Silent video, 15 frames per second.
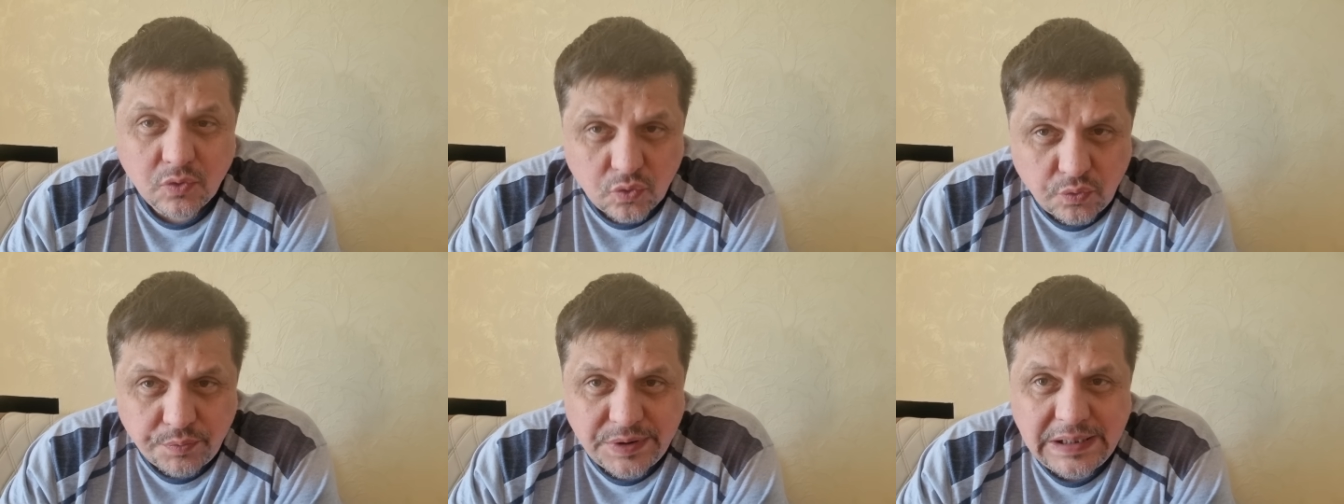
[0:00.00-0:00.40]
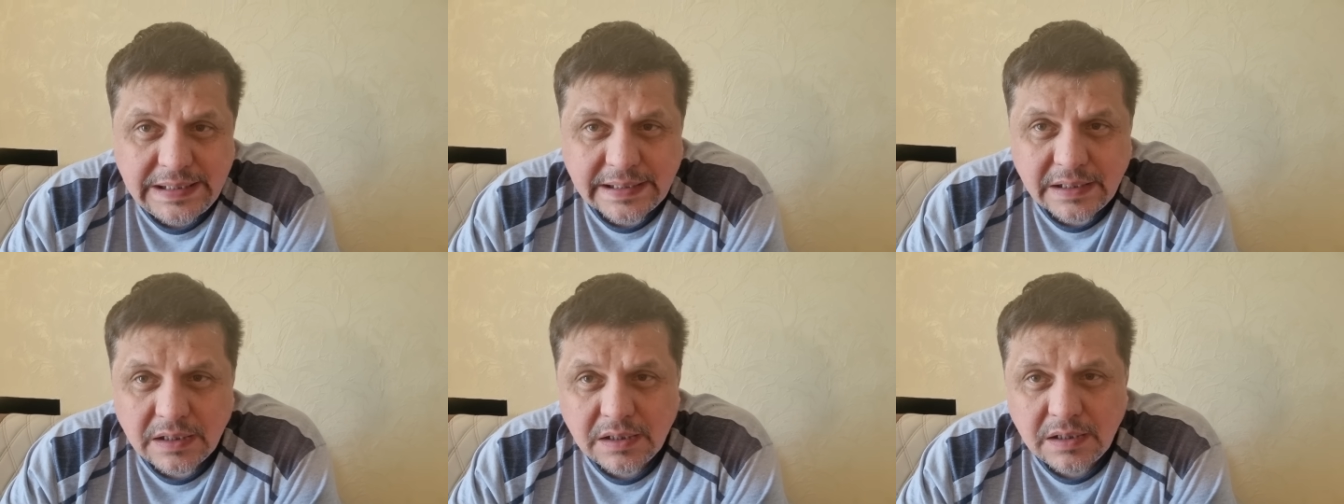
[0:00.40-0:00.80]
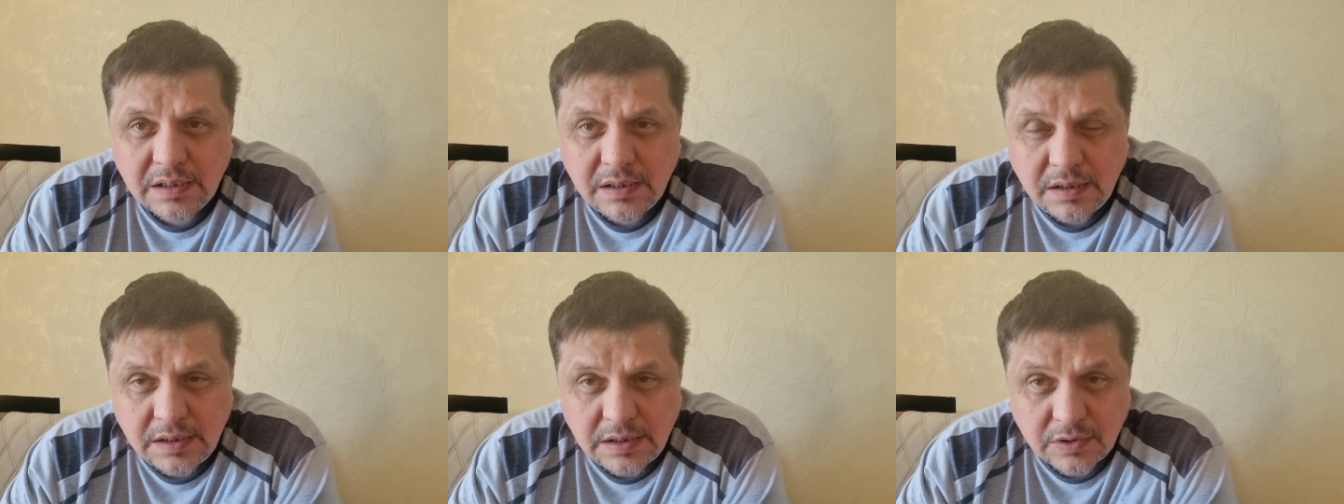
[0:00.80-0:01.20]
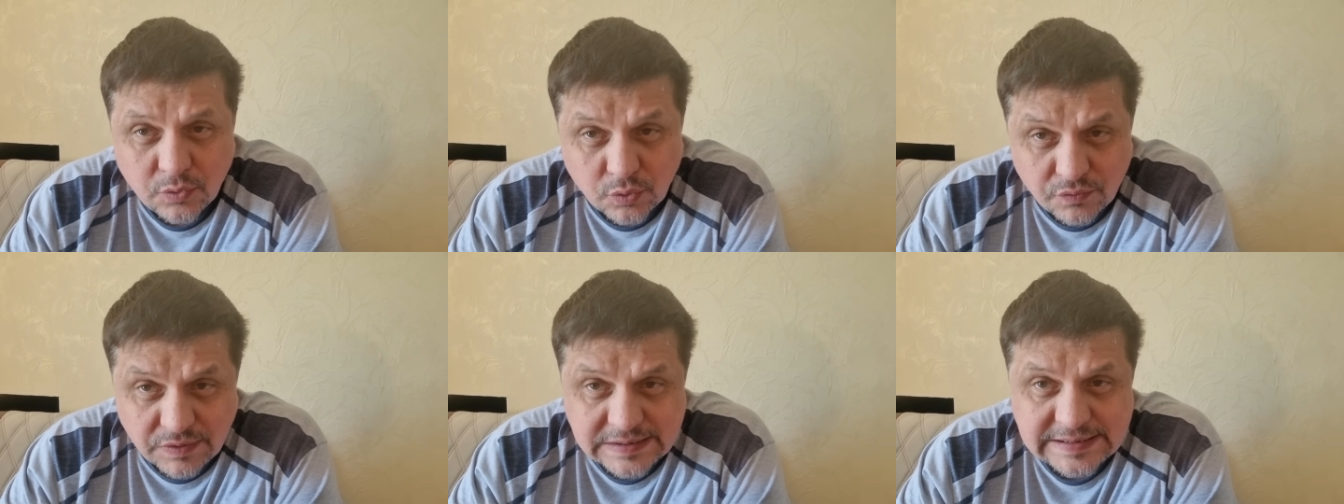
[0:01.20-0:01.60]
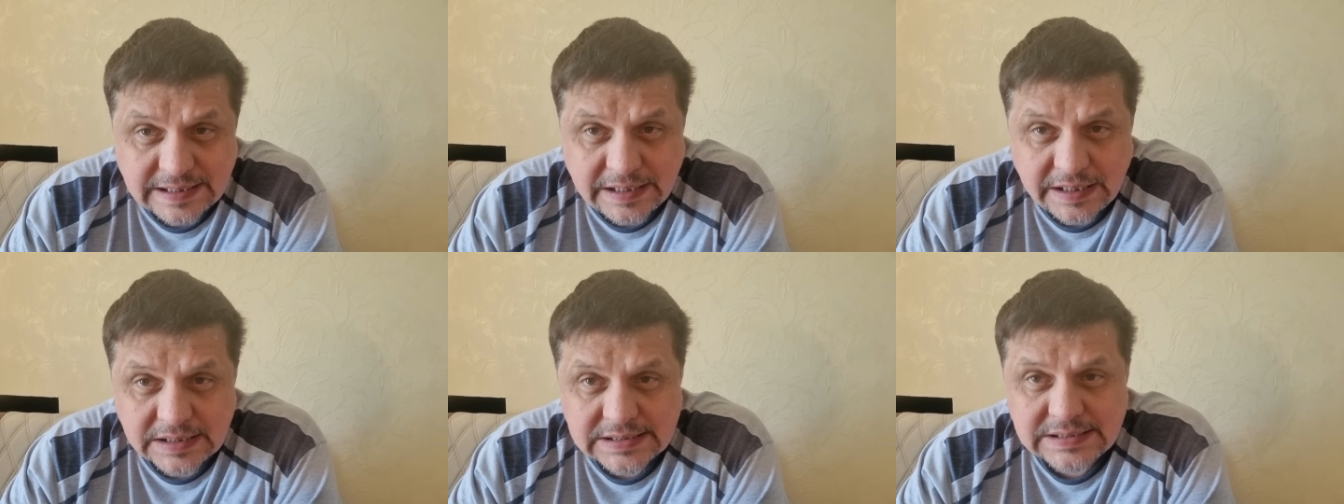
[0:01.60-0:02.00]
убили, и он
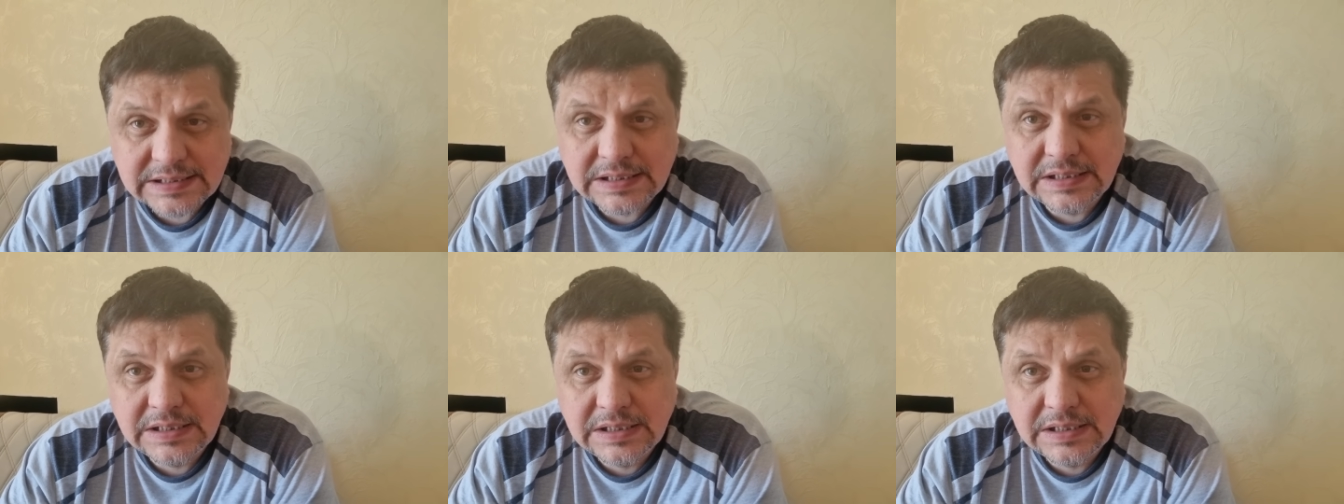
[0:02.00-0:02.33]
воскрес.